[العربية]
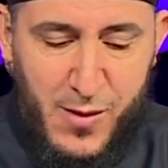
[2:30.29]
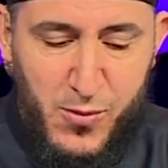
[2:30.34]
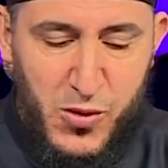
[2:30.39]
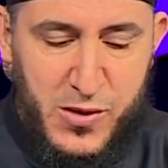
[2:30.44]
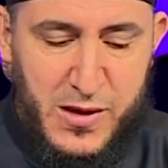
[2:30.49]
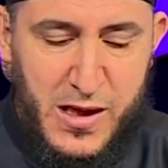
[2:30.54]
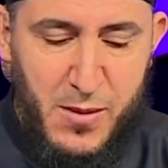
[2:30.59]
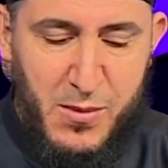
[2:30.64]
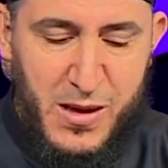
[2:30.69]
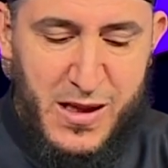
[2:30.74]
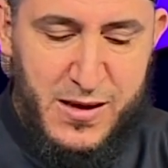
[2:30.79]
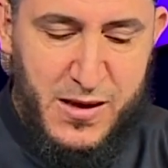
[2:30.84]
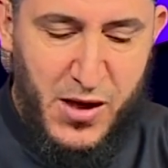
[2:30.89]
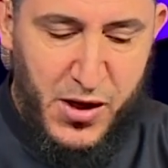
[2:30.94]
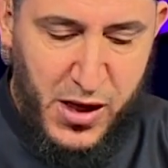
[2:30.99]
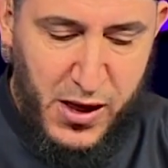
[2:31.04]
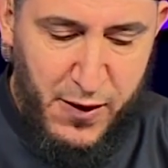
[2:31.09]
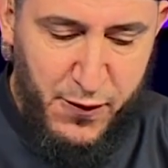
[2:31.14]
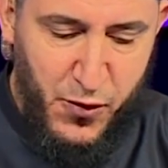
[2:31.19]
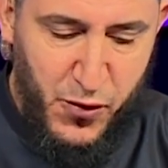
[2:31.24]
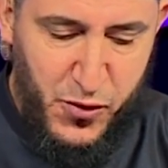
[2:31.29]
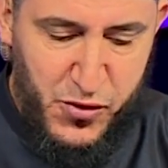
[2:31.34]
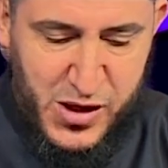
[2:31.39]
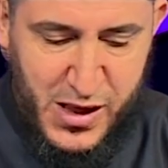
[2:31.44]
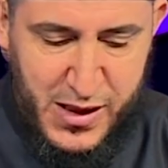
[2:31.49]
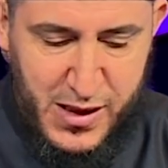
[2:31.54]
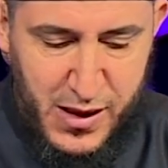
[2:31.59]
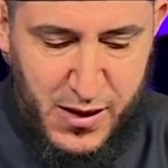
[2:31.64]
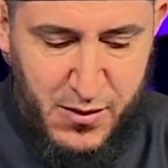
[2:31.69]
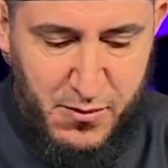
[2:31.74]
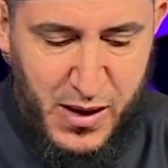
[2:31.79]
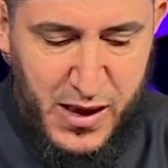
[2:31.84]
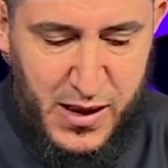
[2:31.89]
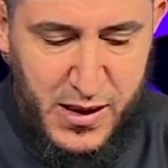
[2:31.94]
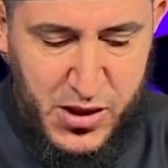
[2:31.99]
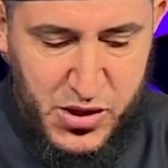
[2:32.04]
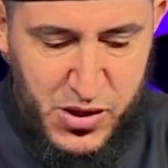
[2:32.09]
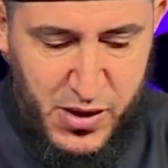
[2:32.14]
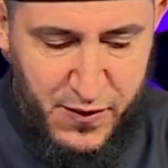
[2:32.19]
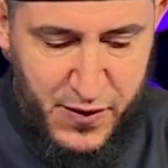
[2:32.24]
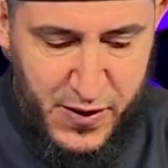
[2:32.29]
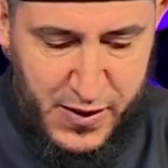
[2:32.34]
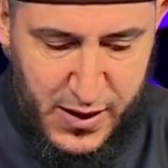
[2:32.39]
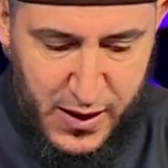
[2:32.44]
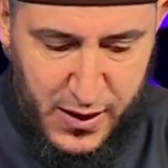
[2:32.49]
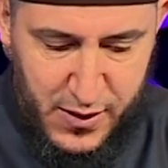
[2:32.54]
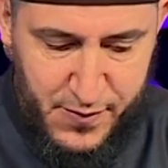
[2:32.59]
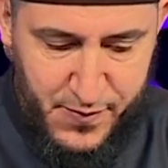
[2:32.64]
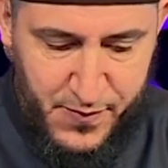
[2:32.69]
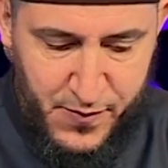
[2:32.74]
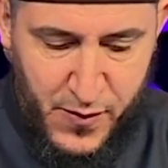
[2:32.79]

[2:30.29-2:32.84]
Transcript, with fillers: بد من ترك فرجة بين الشفتين